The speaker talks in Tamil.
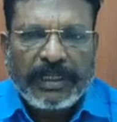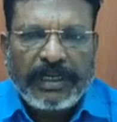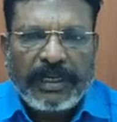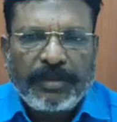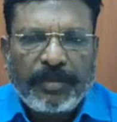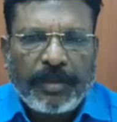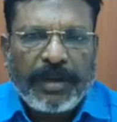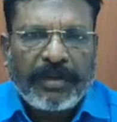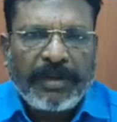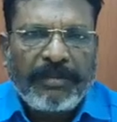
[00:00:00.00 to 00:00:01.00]

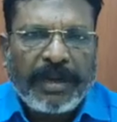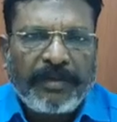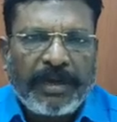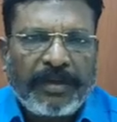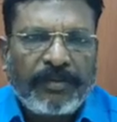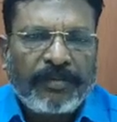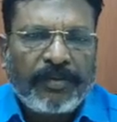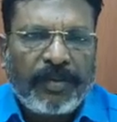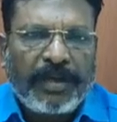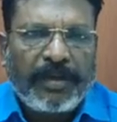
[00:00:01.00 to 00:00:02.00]
இடதுபுறமாகவே வர வேண்டும்
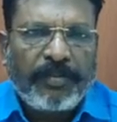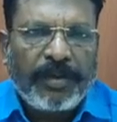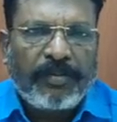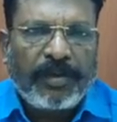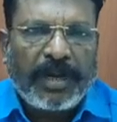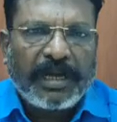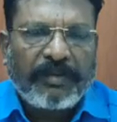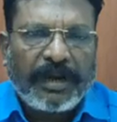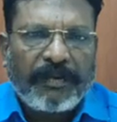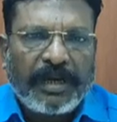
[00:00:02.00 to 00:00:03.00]
ஒன்றன் பின் ஒன்றாக
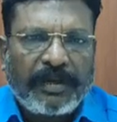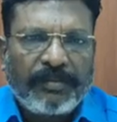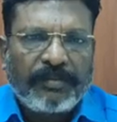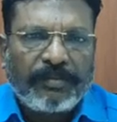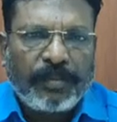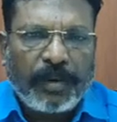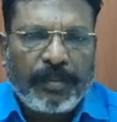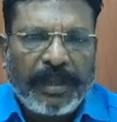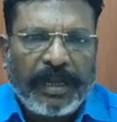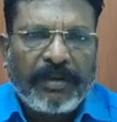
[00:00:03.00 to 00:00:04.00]
வர வேண்டும்
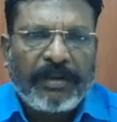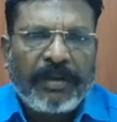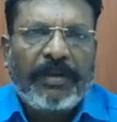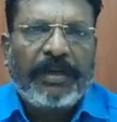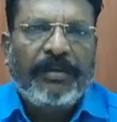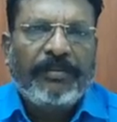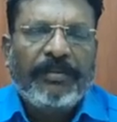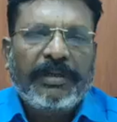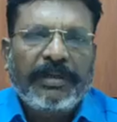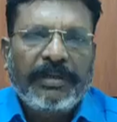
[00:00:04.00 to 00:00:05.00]
பொறுமையாக வர வேண்டும்
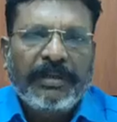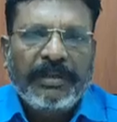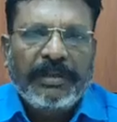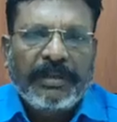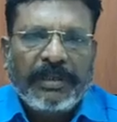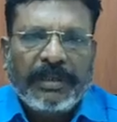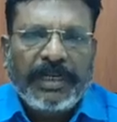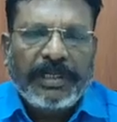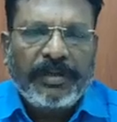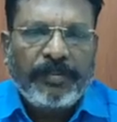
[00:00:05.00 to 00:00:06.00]

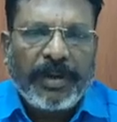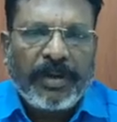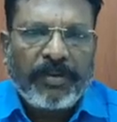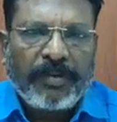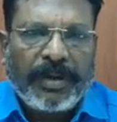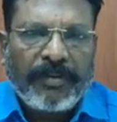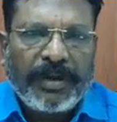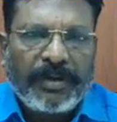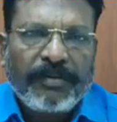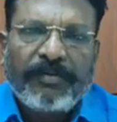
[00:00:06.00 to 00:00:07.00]
கட்டுப்பாடோடு வர
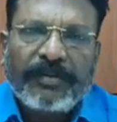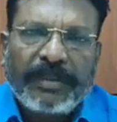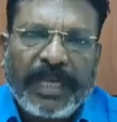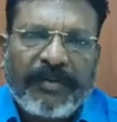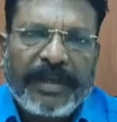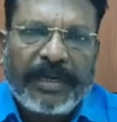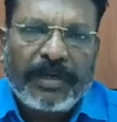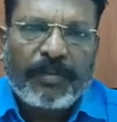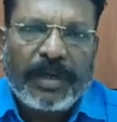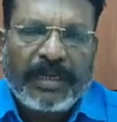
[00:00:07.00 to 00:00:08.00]
வேண்டும் தேவையற்ற
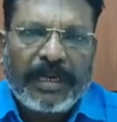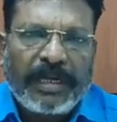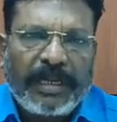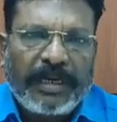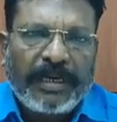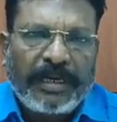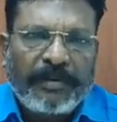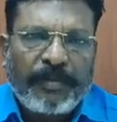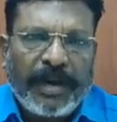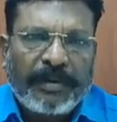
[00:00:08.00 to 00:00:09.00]
முழக்கங்களை
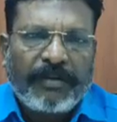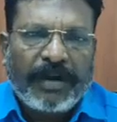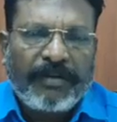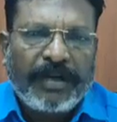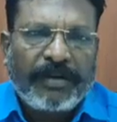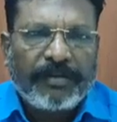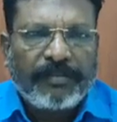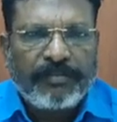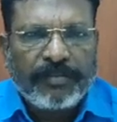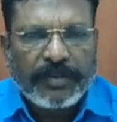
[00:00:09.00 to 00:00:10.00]
எழுப்பாமல் வர வேண்டும்
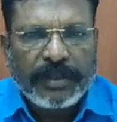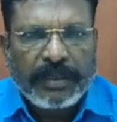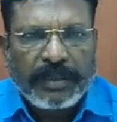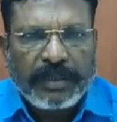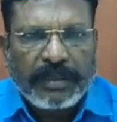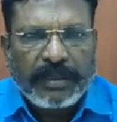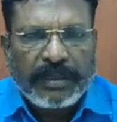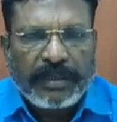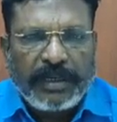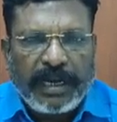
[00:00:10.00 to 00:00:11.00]

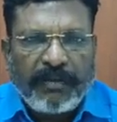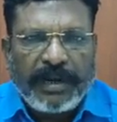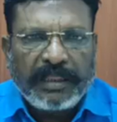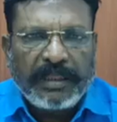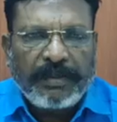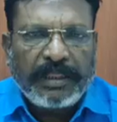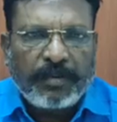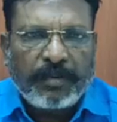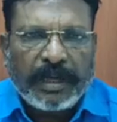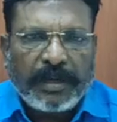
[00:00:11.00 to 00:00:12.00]
நினைவிடத்தில் வந்து
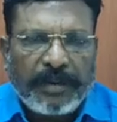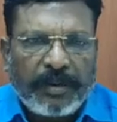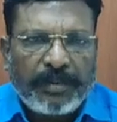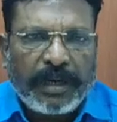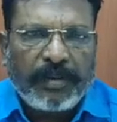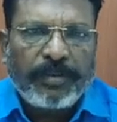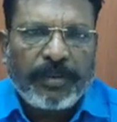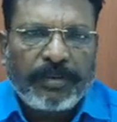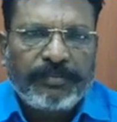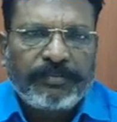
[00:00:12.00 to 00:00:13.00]
முழக்கம் எழுப்பினால்
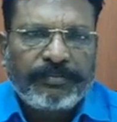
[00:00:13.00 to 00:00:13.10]
போதும்